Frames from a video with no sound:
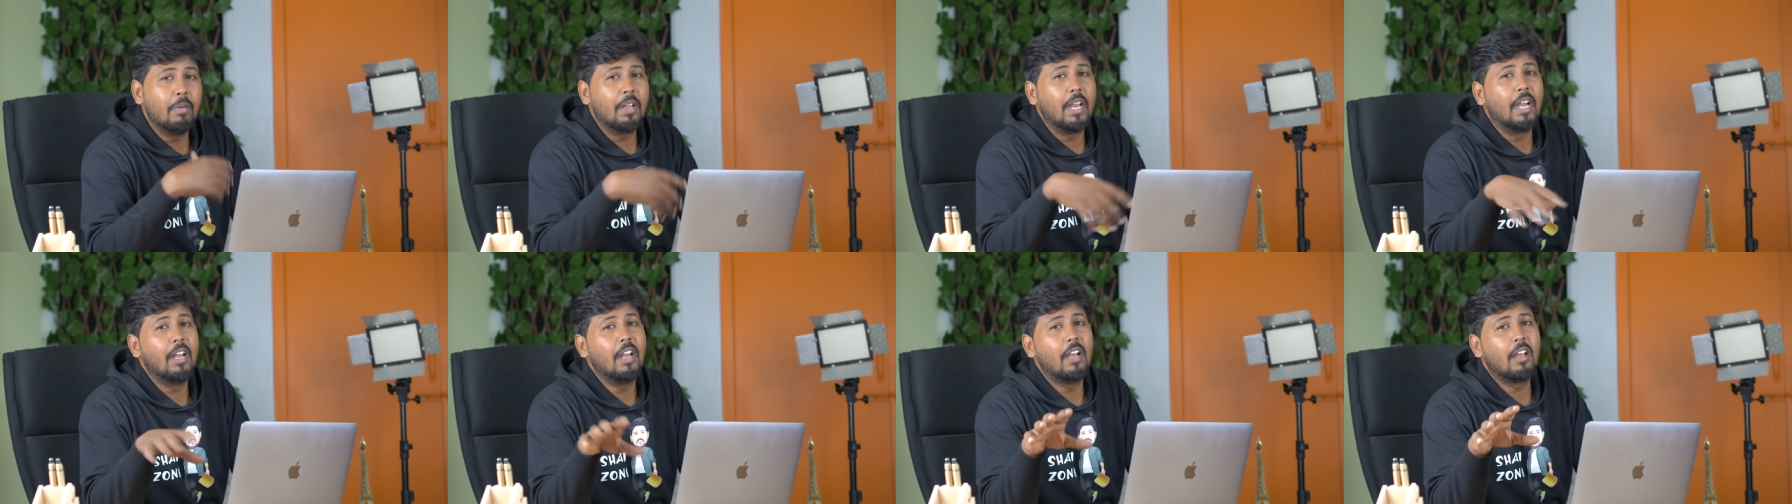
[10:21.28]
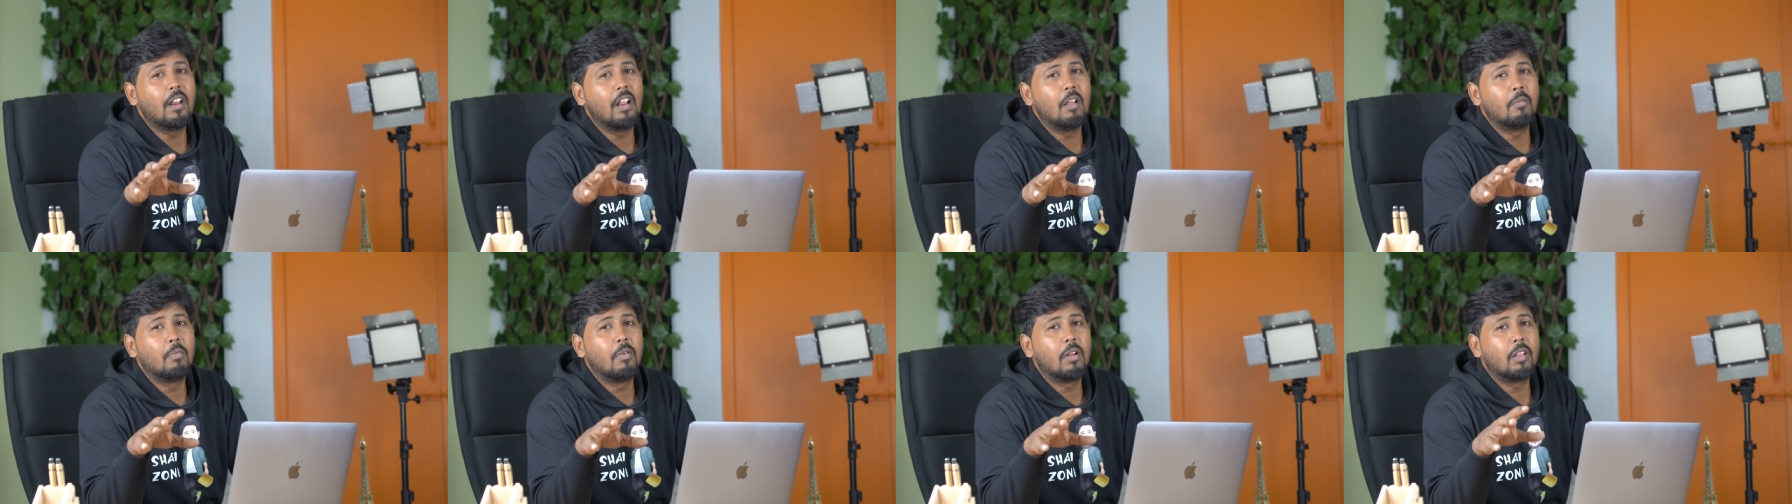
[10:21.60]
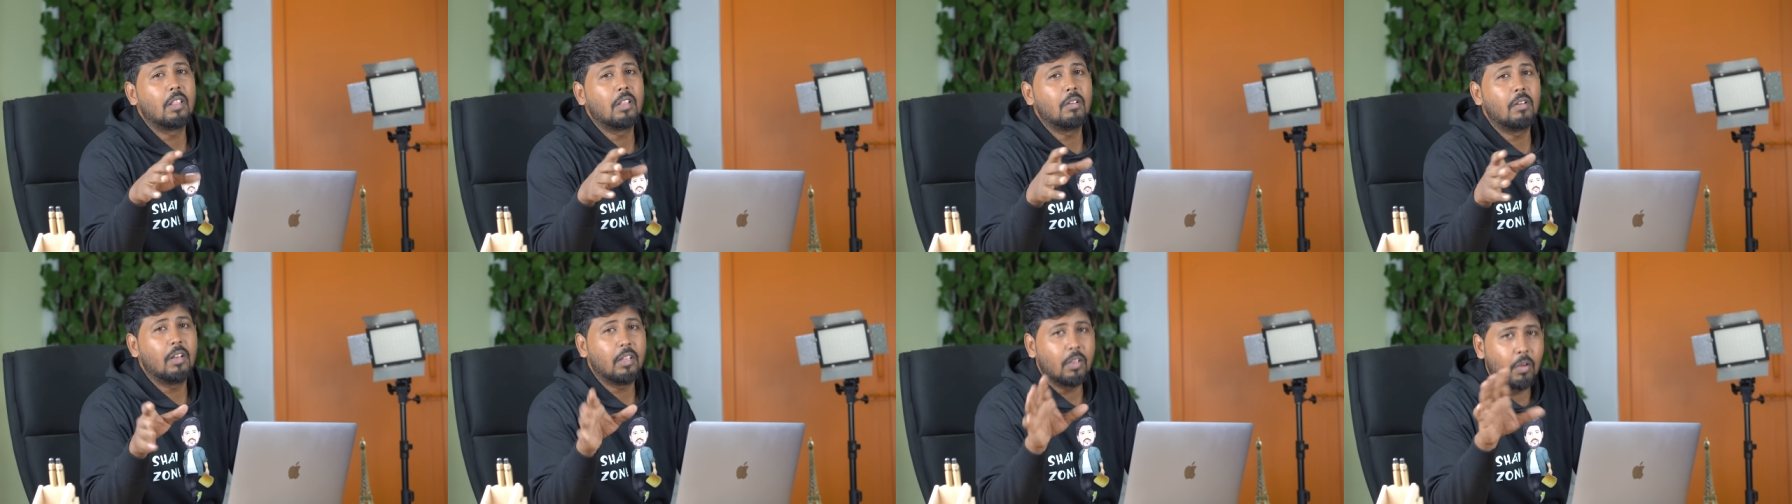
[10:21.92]
நம்ம எடிட்டரை
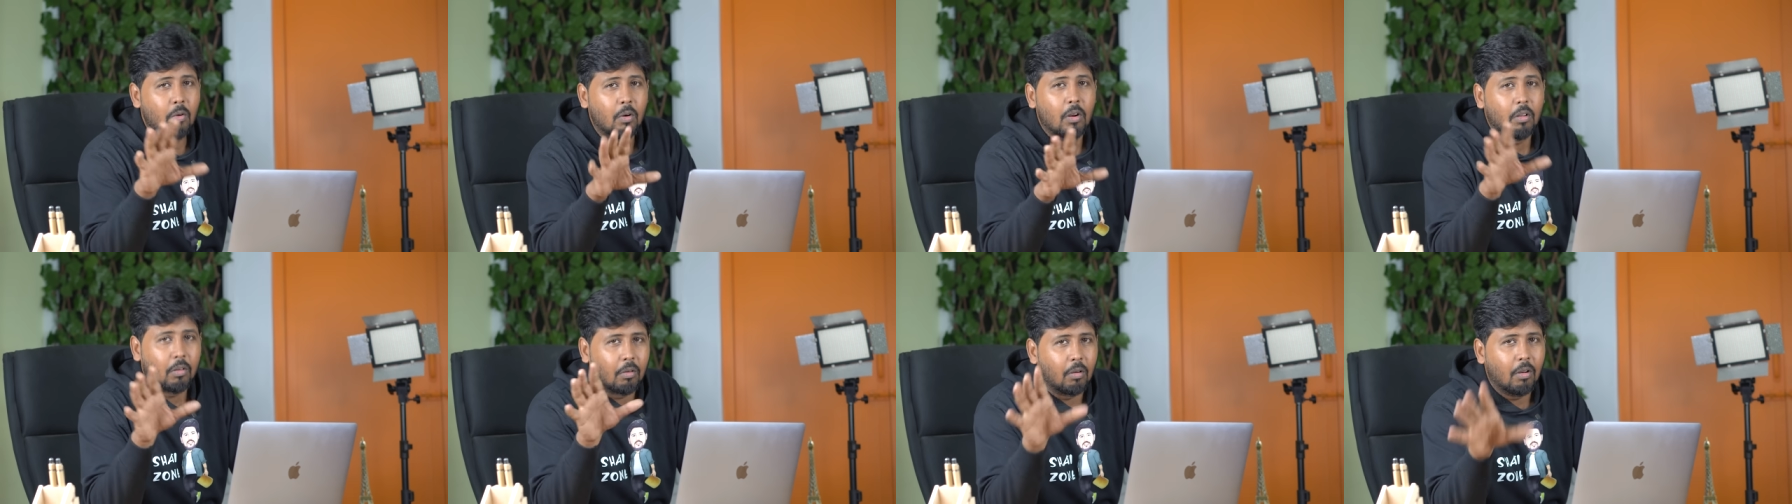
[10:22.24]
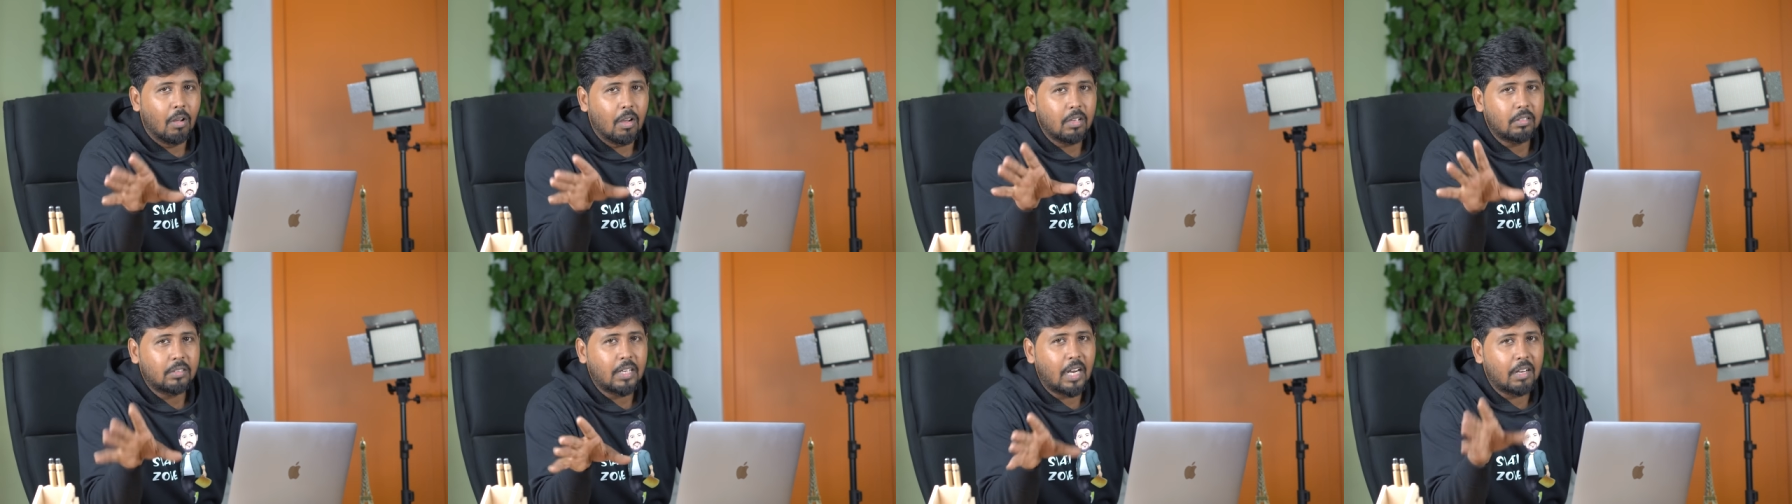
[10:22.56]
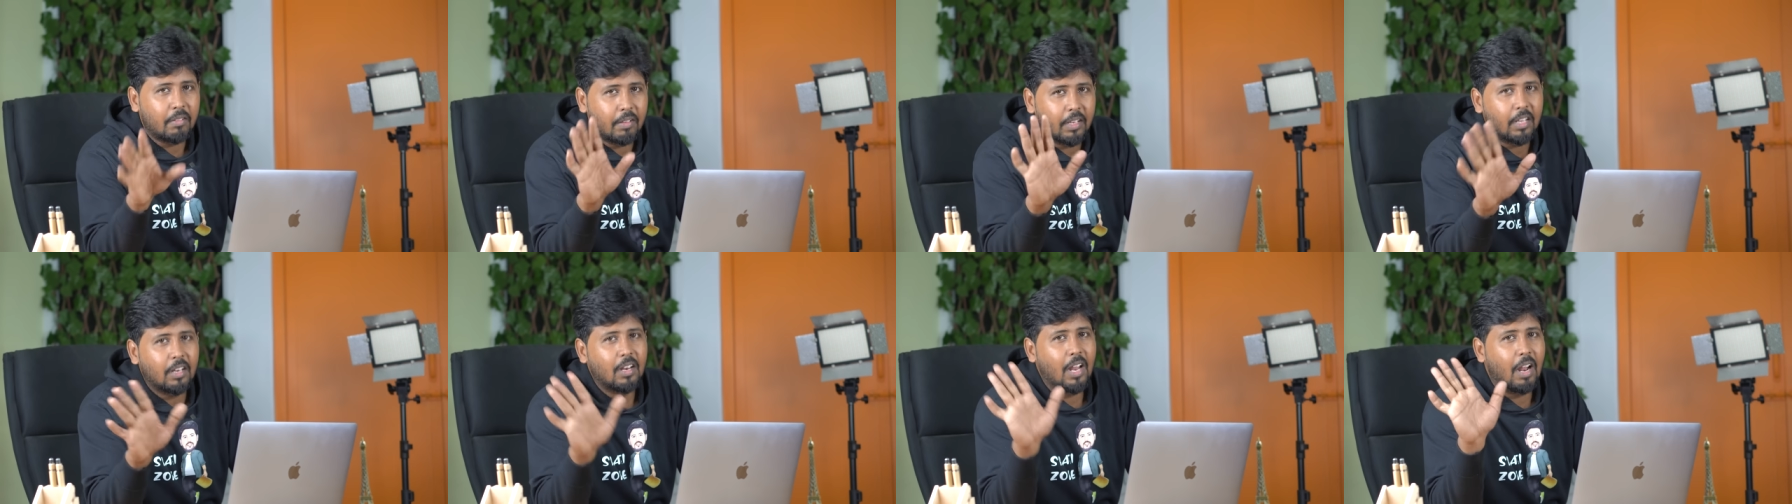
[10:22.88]
பொறுத்த வரைக்கும் உங்களுக்கு க்ளோஸ்
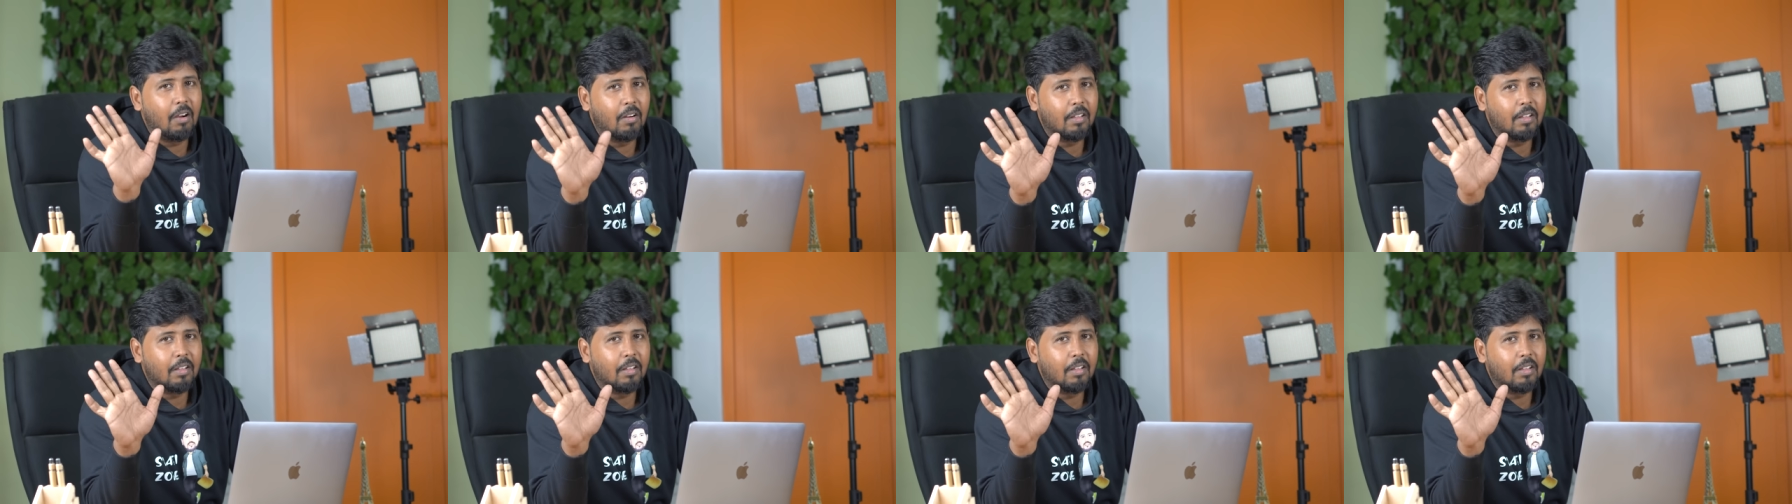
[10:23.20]
ஷாட் வைக்கணும்